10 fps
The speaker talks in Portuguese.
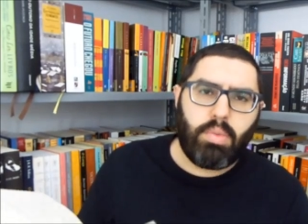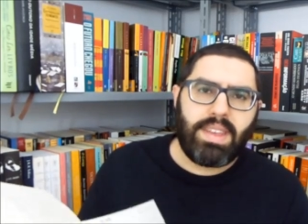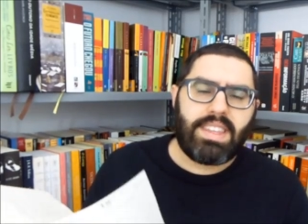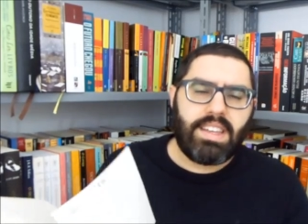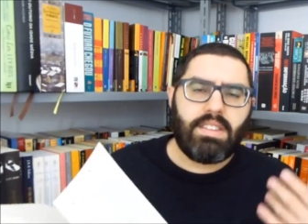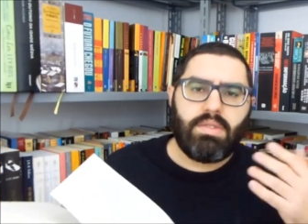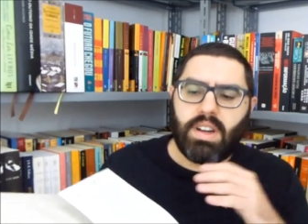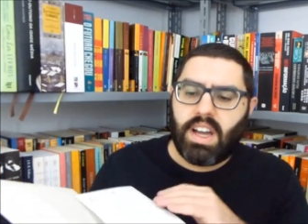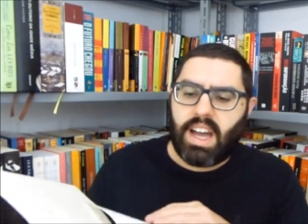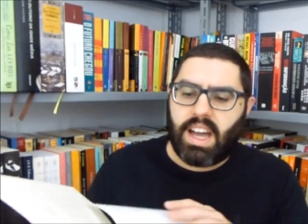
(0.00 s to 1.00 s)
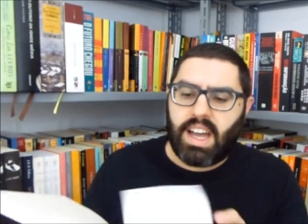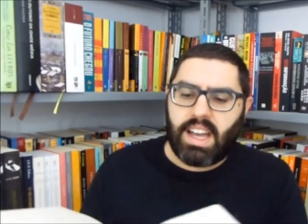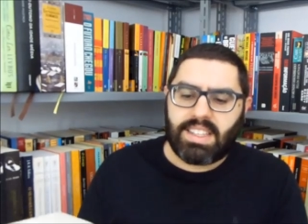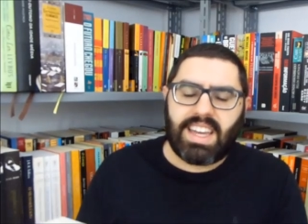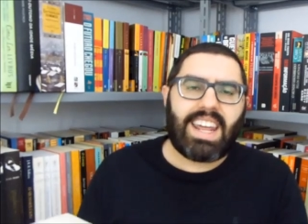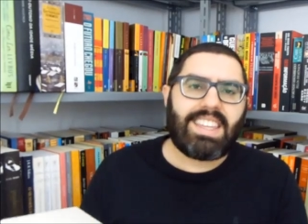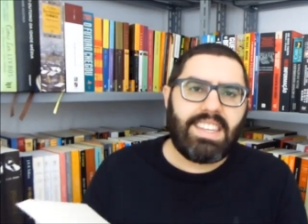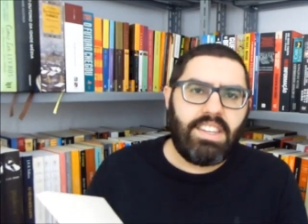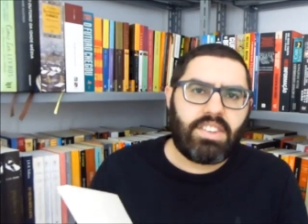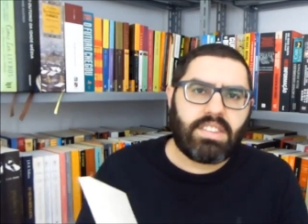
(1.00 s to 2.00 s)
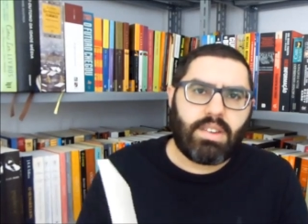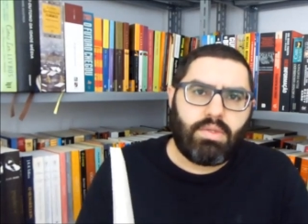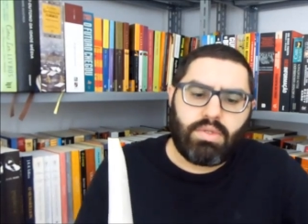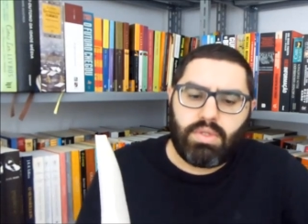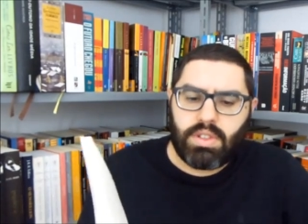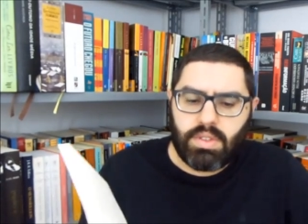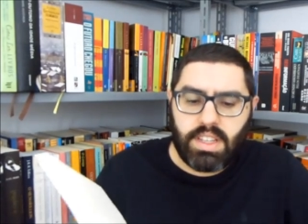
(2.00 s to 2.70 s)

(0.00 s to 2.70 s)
comentando as características da construção